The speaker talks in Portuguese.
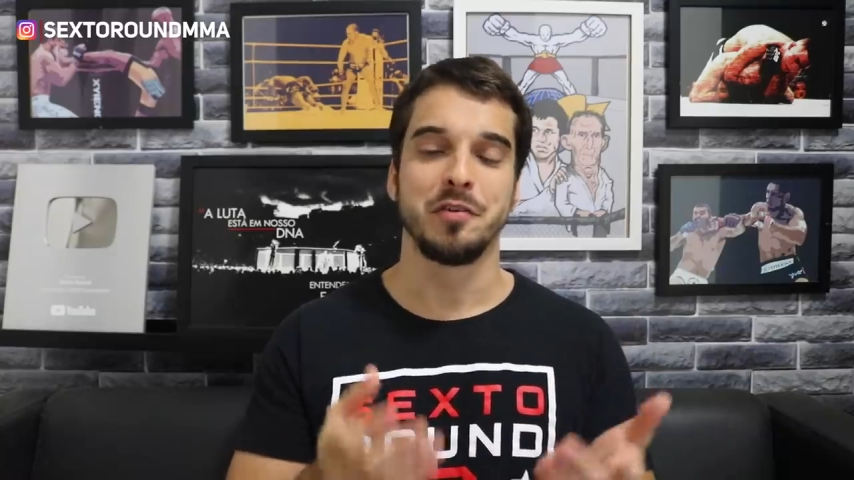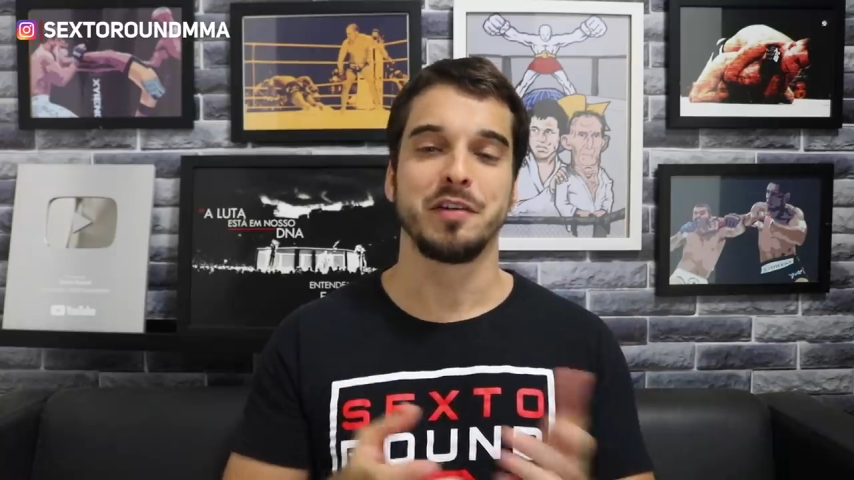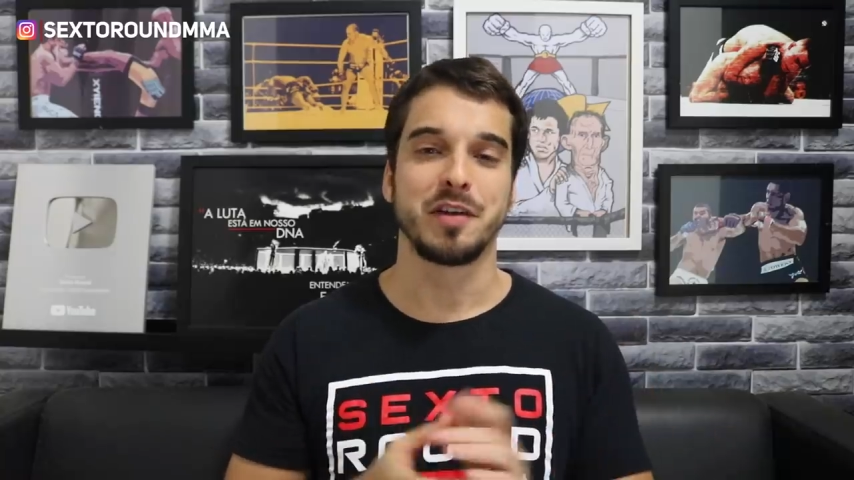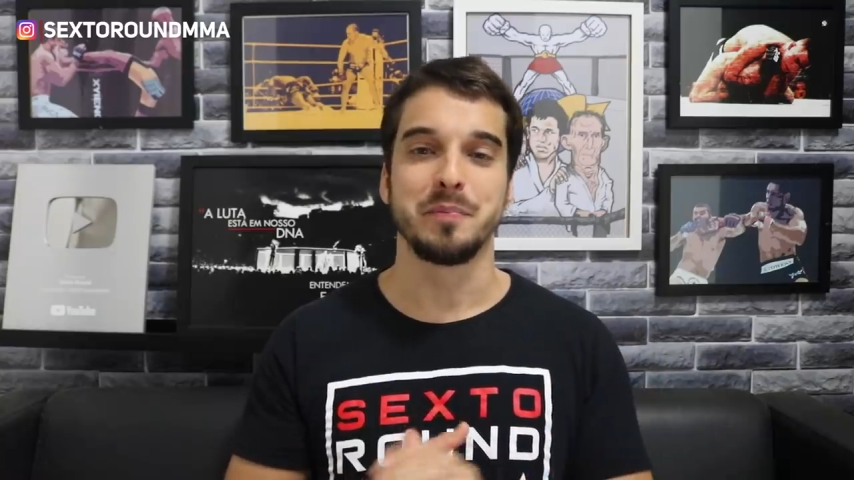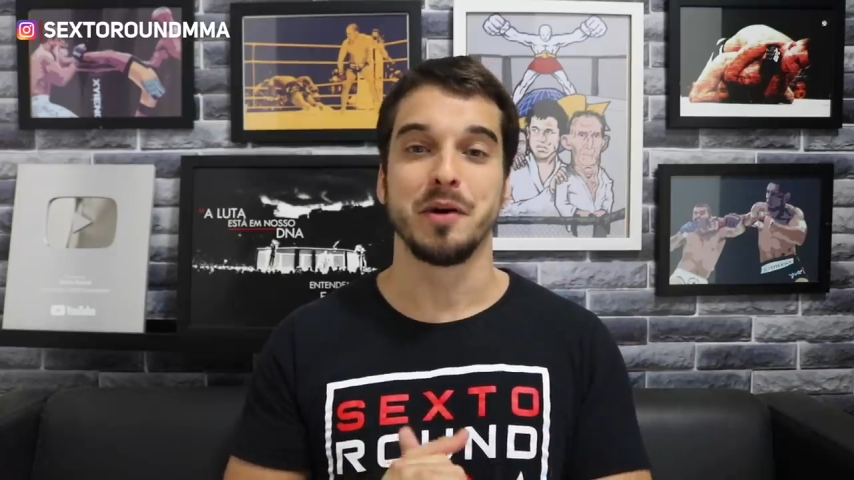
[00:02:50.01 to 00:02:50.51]
o
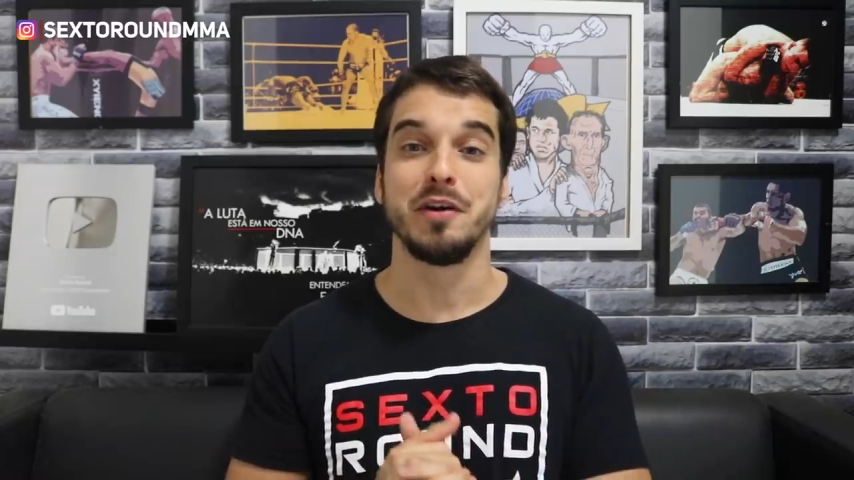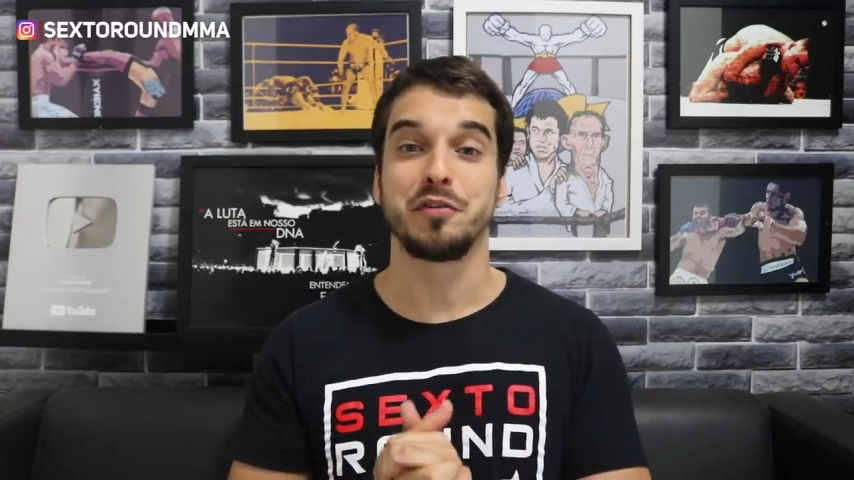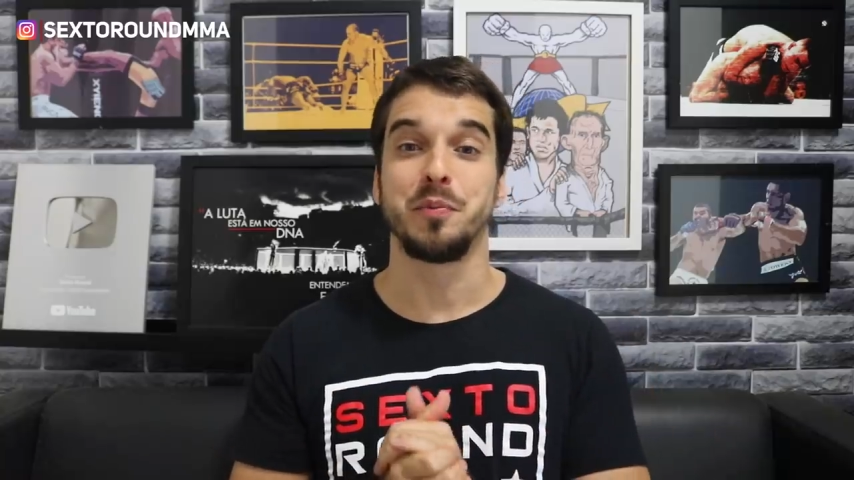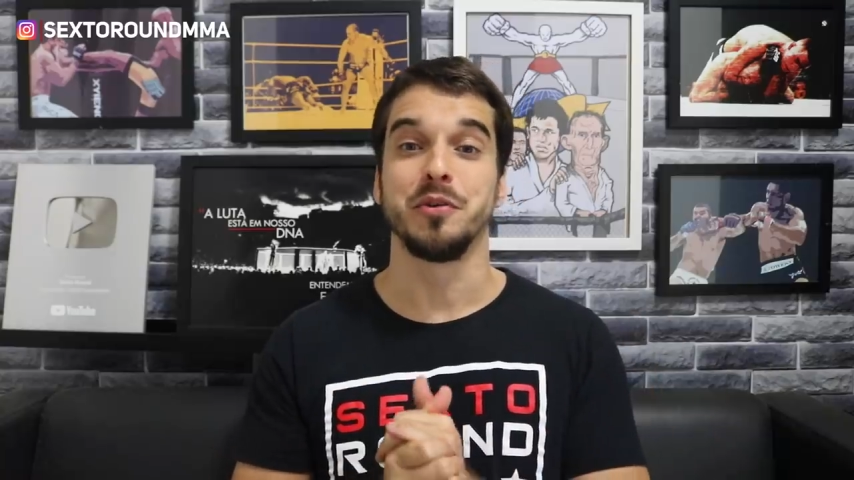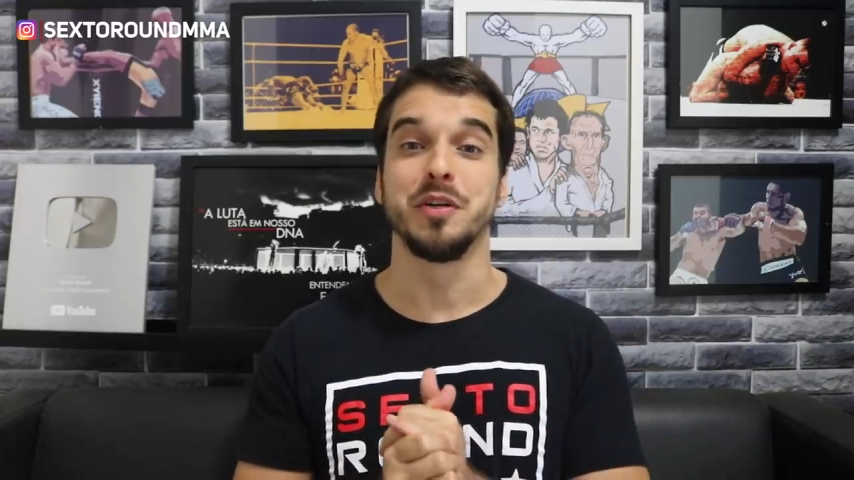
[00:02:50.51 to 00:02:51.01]
ex-campeão
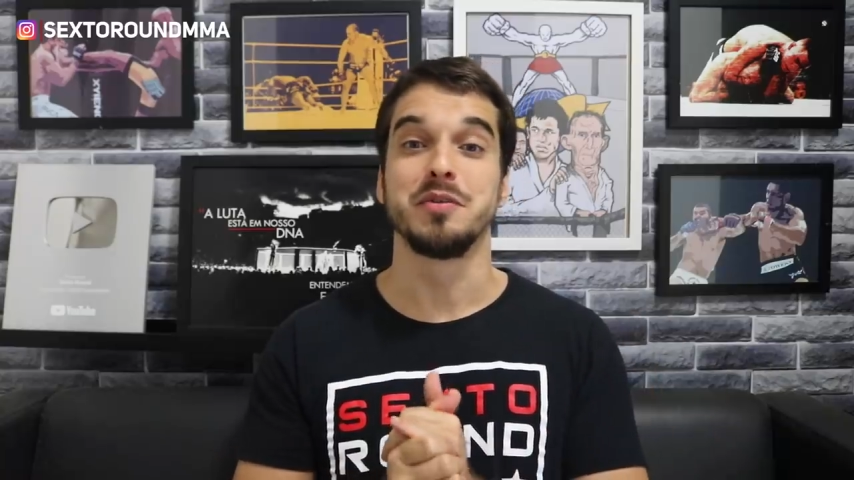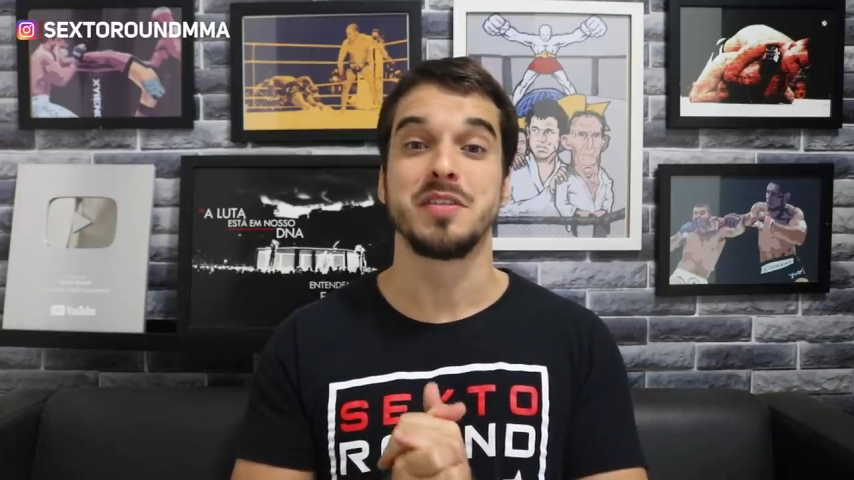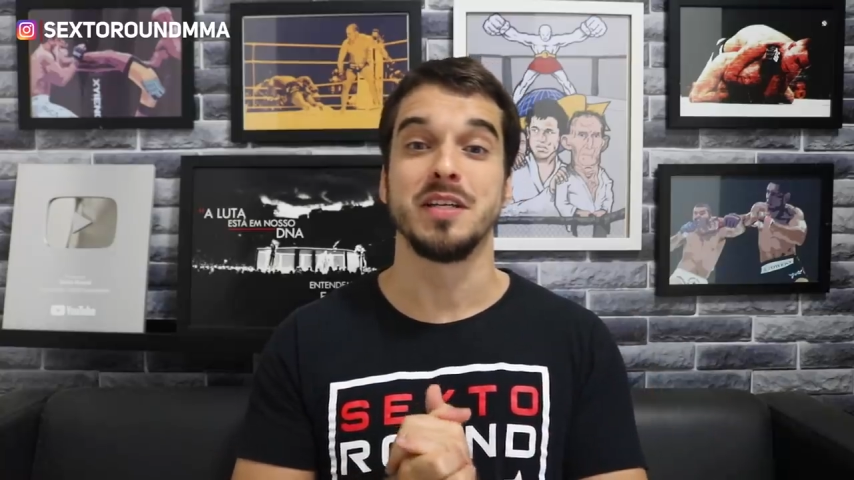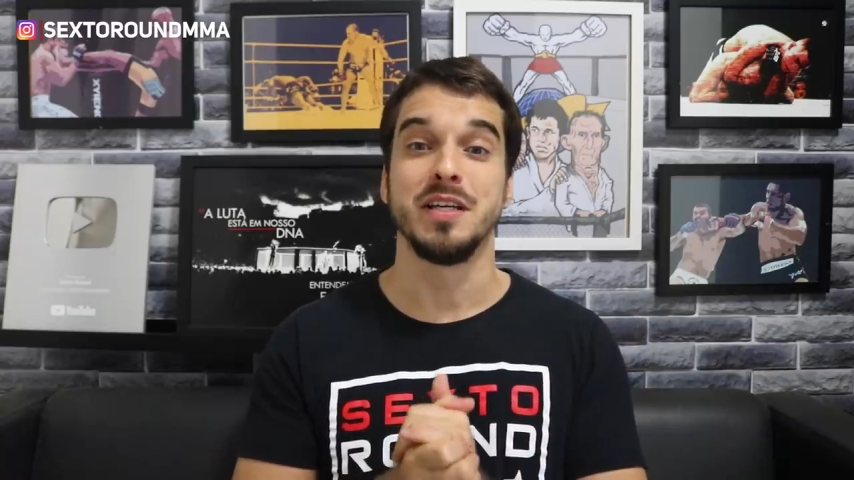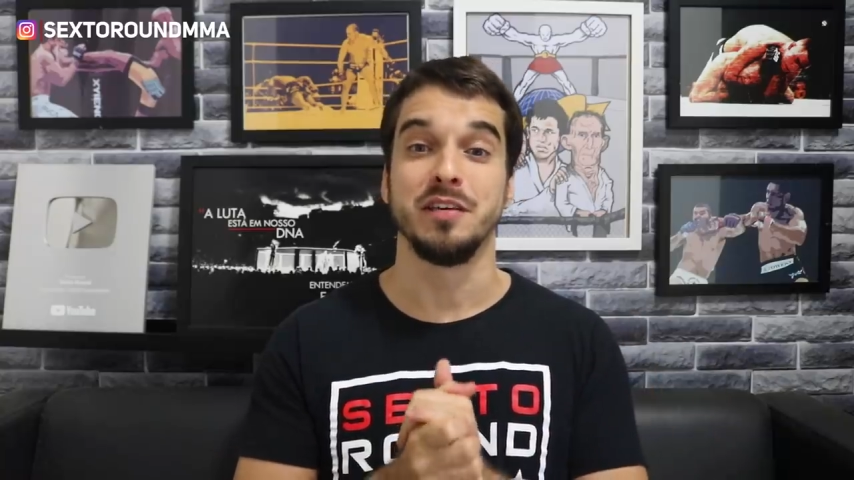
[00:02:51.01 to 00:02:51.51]
respondeu o
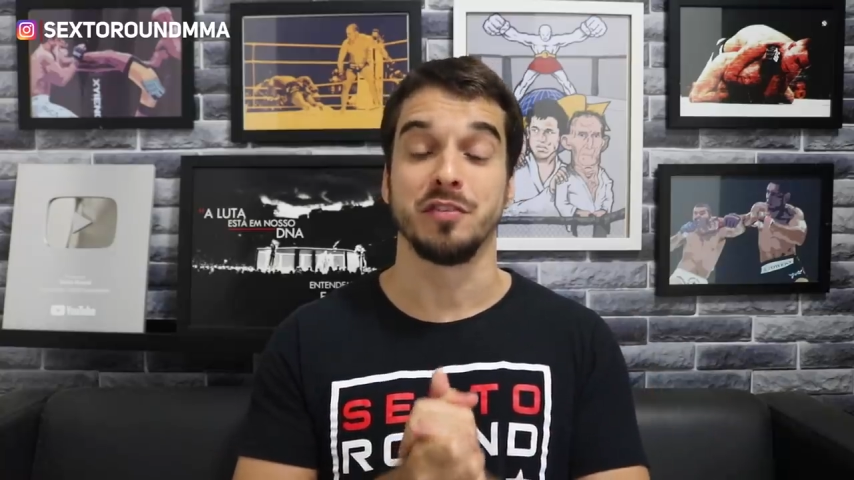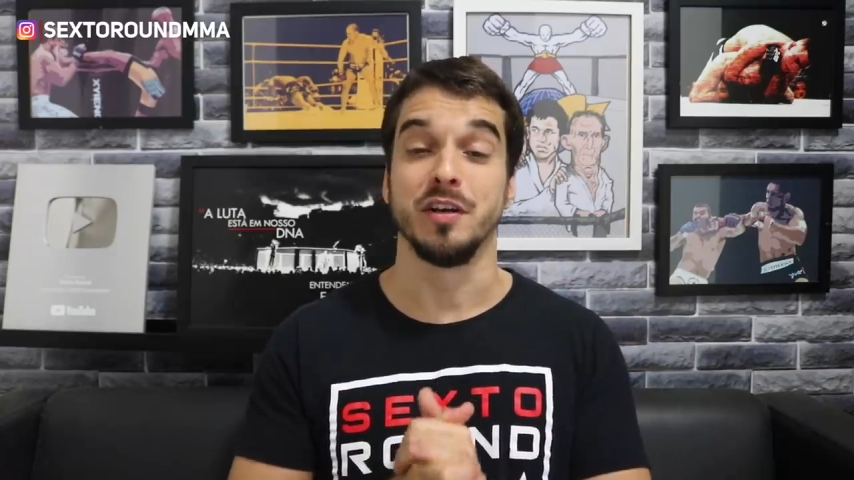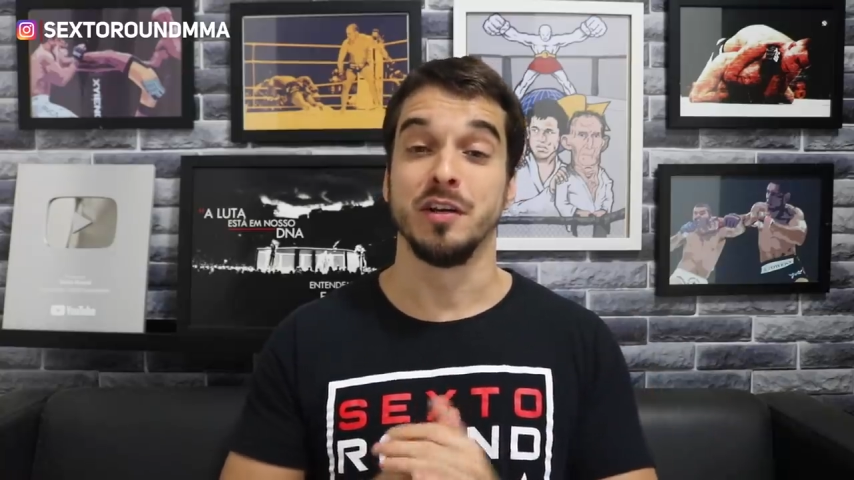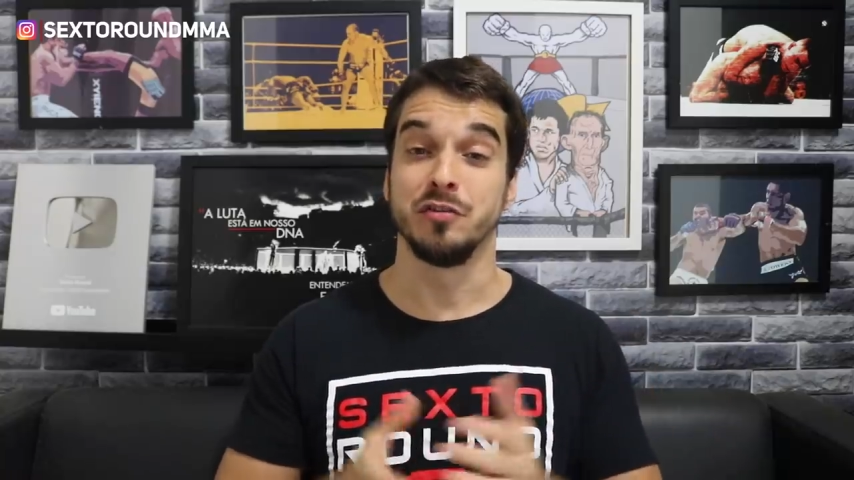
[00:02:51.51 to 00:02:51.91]
seguinte.